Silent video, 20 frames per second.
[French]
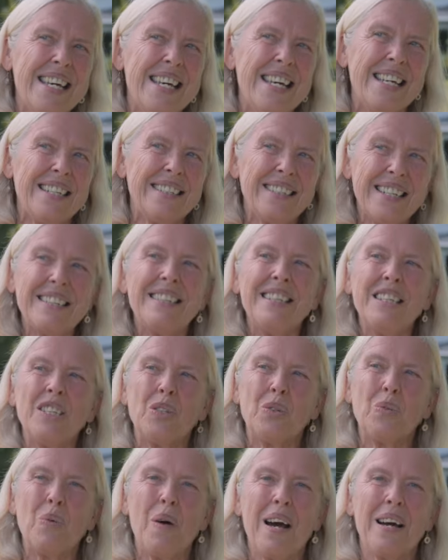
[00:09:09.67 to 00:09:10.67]
Et ces
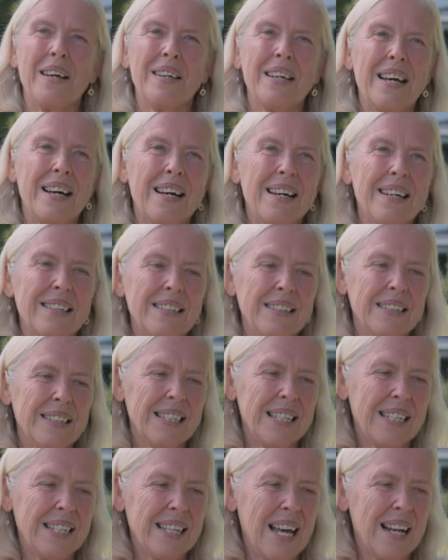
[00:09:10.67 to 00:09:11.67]
histoires-là,
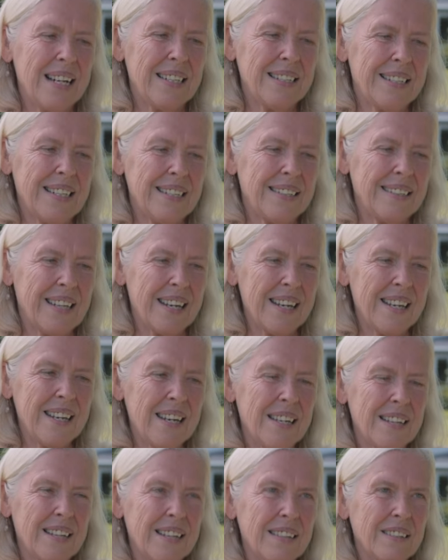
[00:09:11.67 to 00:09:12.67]
elles étaient
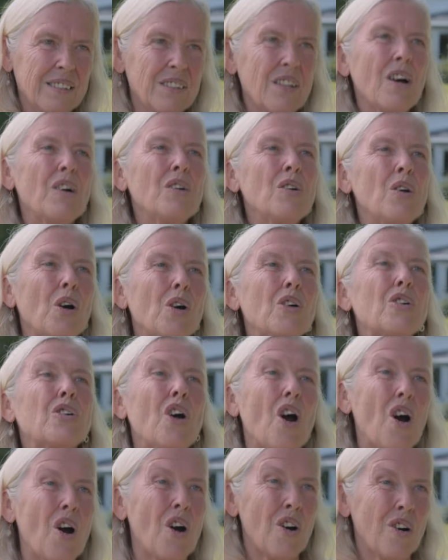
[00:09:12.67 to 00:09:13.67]
dans leur
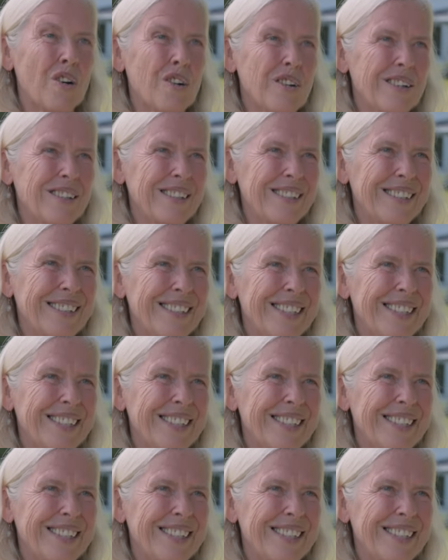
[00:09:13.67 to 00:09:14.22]
corps.